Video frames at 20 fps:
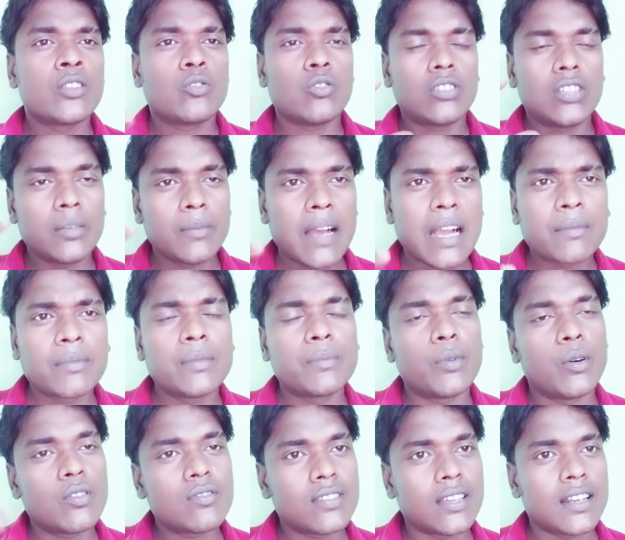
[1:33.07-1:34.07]
तो दिमाग में
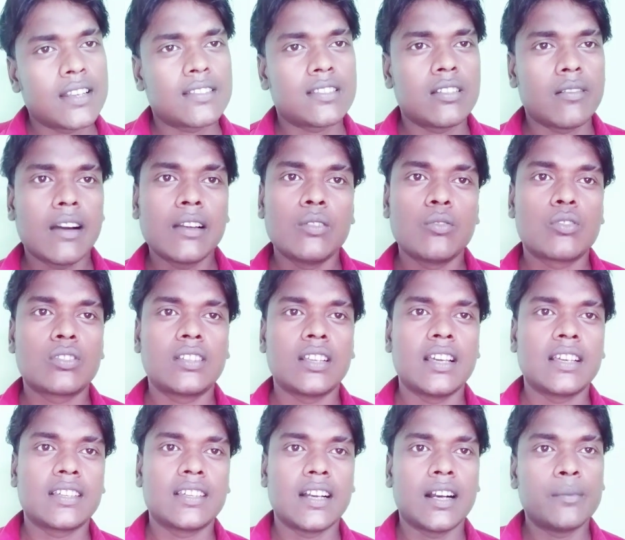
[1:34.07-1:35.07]
बहुत सारे सवाल उठते
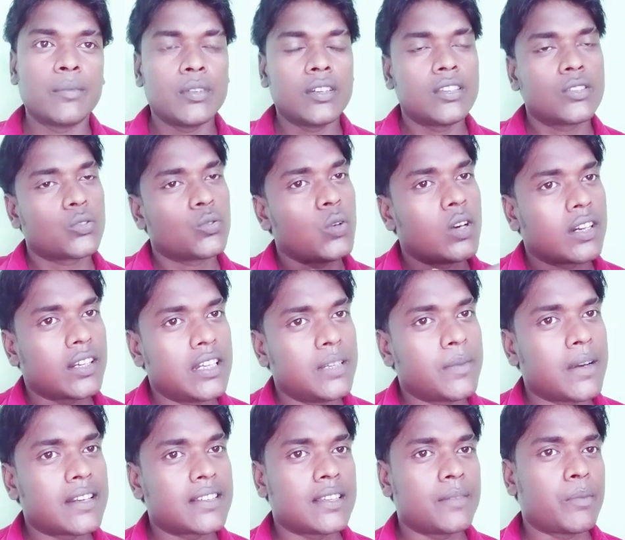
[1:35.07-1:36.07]
हैं कि अब इसको अगली
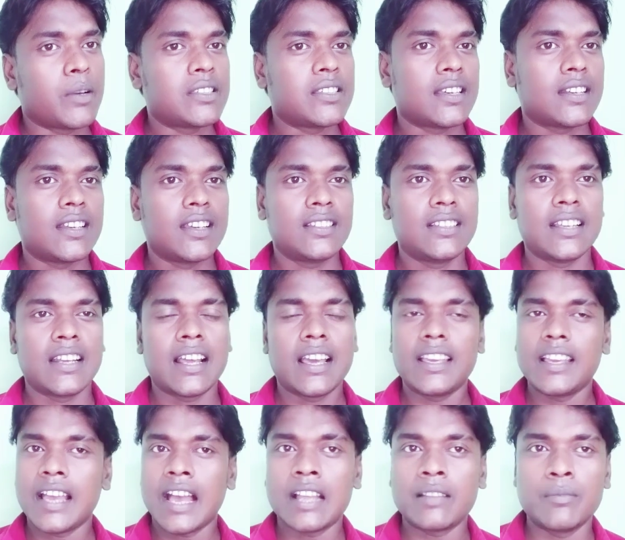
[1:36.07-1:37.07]
बार से पैसा नहीं देना
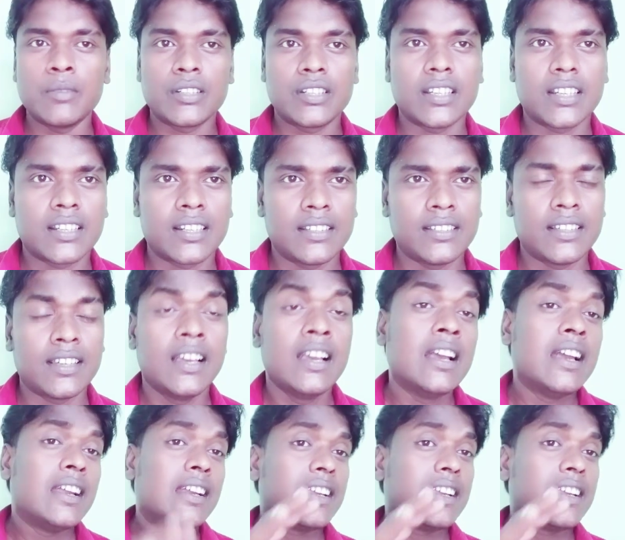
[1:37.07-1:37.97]
है ये आदमी ठीक नहीं है